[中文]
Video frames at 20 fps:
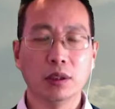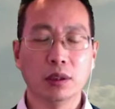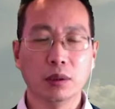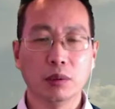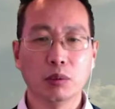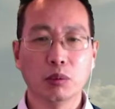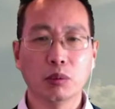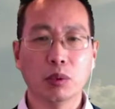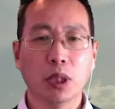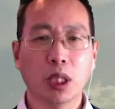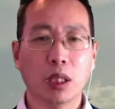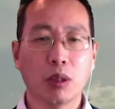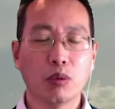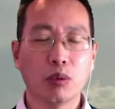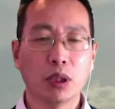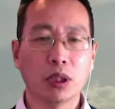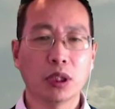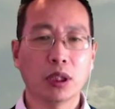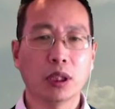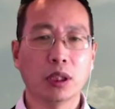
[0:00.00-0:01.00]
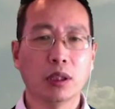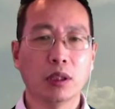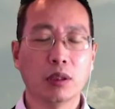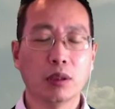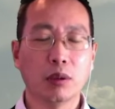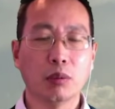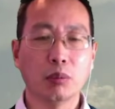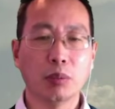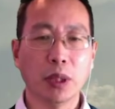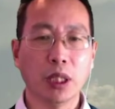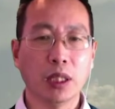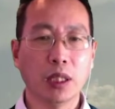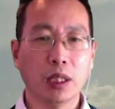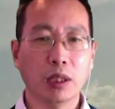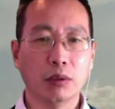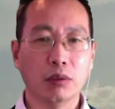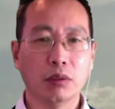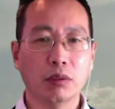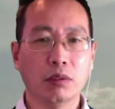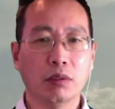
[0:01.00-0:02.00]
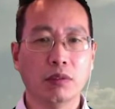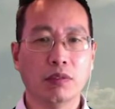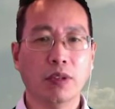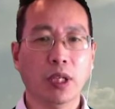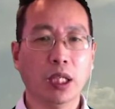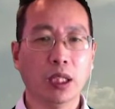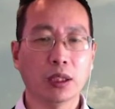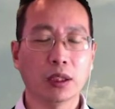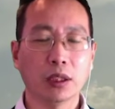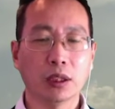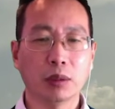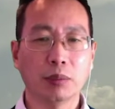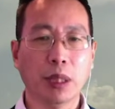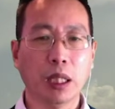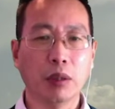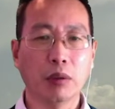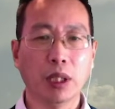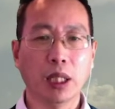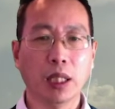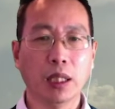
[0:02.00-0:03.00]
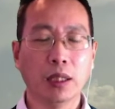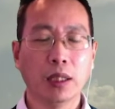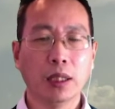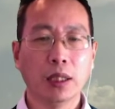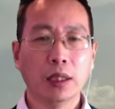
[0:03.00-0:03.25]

我坐车从北塞去法拉盛是八块，